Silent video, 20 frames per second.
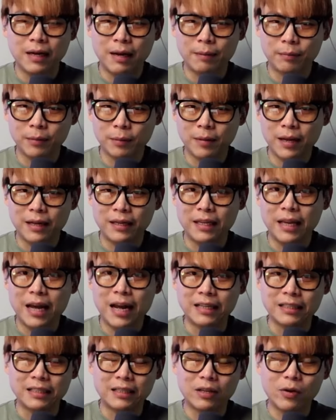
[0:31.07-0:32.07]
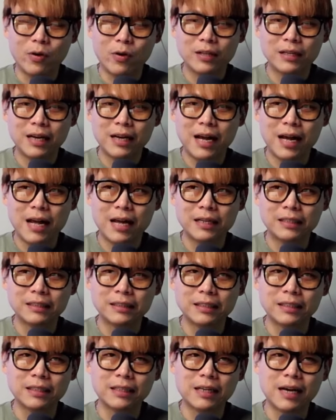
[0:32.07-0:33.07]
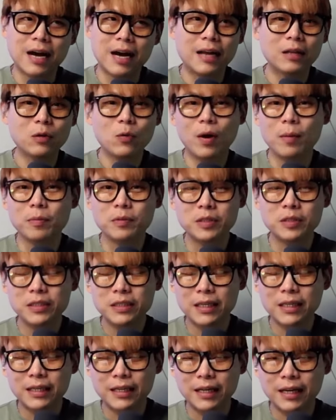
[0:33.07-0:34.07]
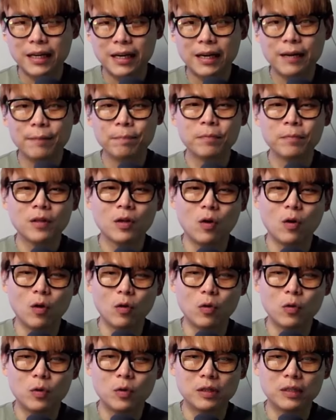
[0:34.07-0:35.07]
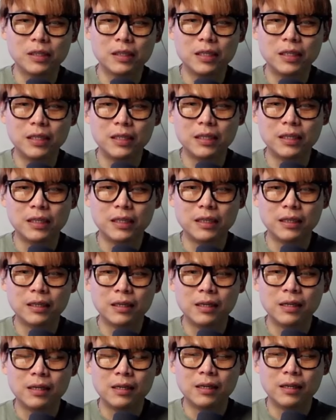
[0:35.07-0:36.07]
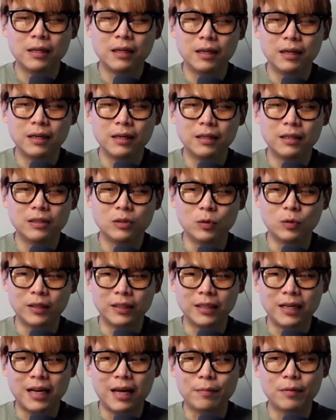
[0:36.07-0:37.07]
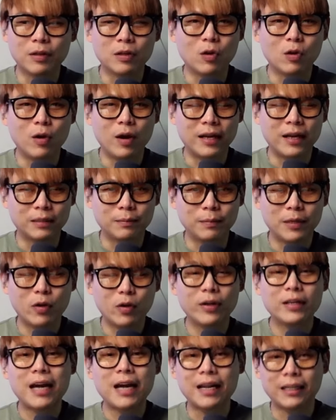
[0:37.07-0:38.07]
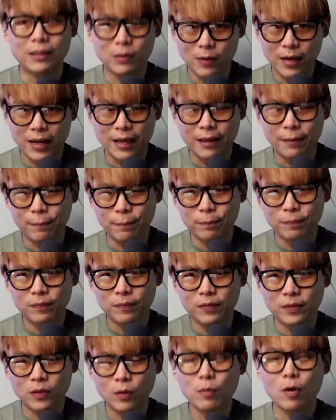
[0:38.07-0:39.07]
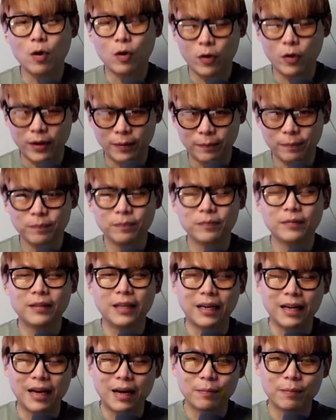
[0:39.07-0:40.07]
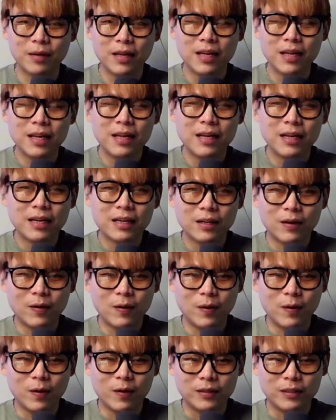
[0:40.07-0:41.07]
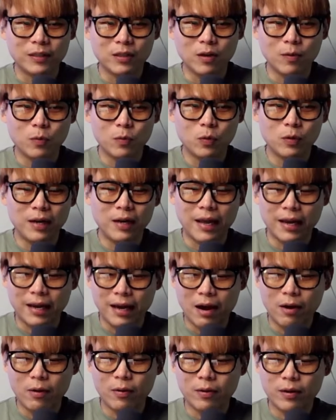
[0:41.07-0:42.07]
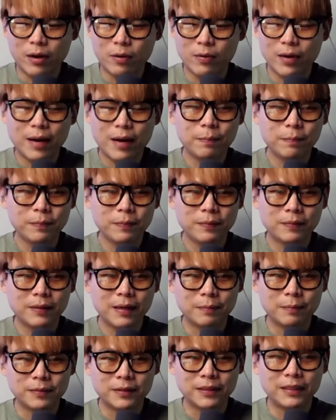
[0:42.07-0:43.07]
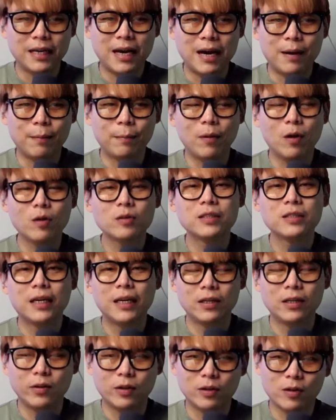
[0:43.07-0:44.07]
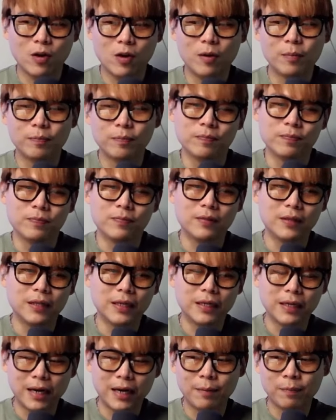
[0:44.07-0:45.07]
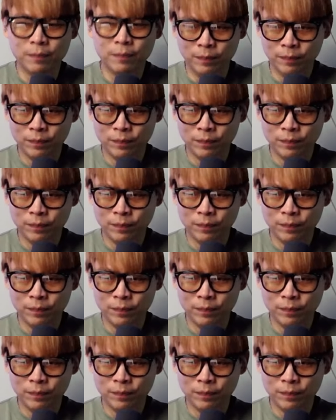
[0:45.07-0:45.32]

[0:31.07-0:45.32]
คำทำนายนี้อาจจะค่อนข้างจะค้านความเชื่อนะฮะของคนที่อยู่ในตลาด Bitcoin อาจจะไม่ค่อยนานเท่าไหร่ต้องบอกก่อนนะครับก็ก่อนอื่นขอบคุณแหล่งข่าวของเราครับกับสยาม บล็อกเชน ดอท คอม นะครับ